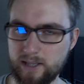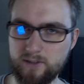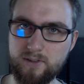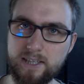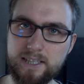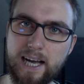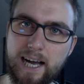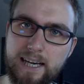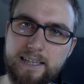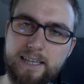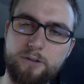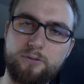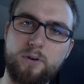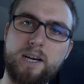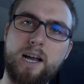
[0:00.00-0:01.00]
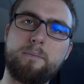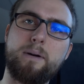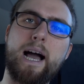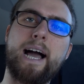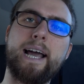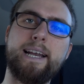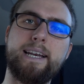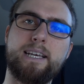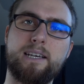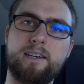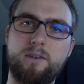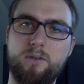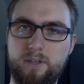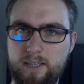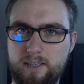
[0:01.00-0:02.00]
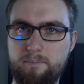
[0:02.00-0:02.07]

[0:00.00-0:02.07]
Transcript: also nicht alle davon, aber einige oder